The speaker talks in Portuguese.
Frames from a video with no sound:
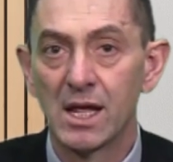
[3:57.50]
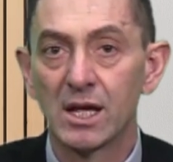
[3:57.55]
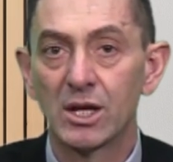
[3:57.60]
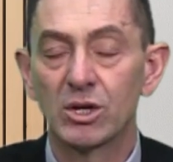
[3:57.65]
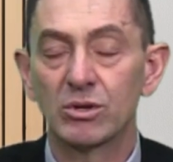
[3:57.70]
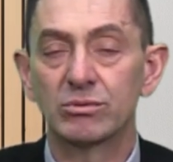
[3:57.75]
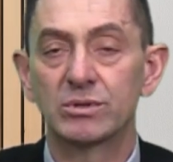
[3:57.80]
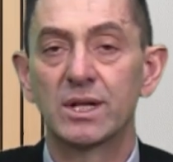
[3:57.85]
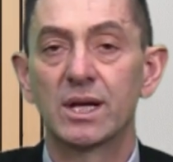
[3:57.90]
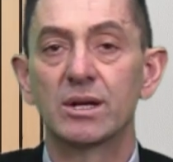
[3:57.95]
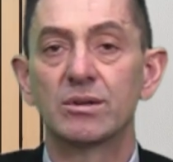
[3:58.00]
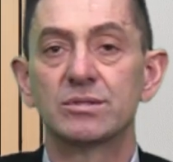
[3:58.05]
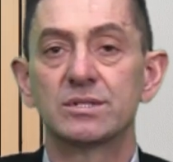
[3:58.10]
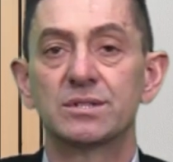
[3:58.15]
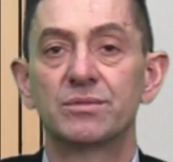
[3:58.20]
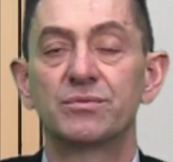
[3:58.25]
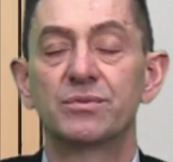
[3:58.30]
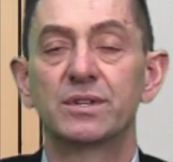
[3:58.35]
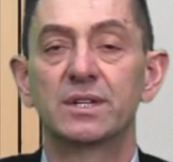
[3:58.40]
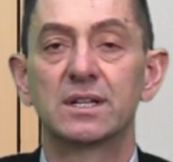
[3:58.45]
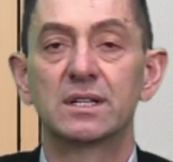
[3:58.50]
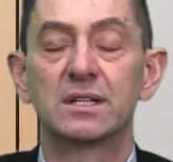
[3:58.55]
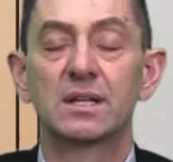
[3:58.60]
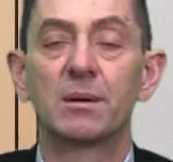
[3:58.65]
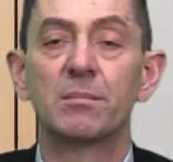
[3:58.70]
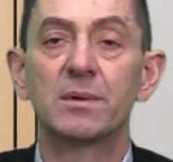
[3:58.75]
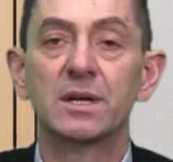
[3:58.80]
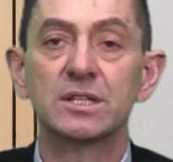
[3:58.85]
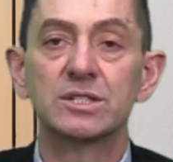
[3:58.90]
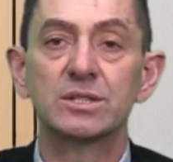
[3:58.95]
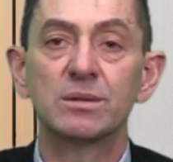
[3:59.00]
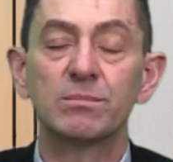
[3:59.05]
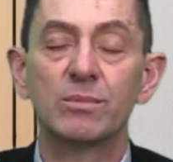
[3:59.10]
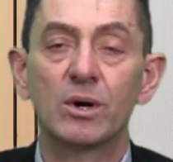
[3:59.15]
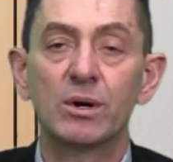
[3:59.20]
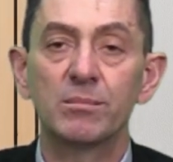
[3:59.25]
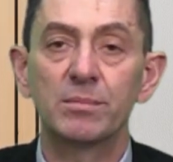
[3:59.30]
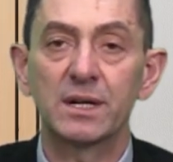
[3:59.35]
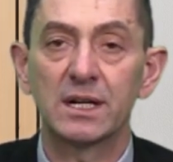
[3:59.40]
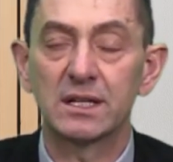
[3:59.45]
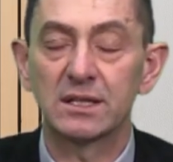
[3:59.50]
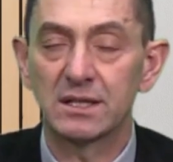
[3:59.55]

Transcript: Que o Deus infinitamente bom, pela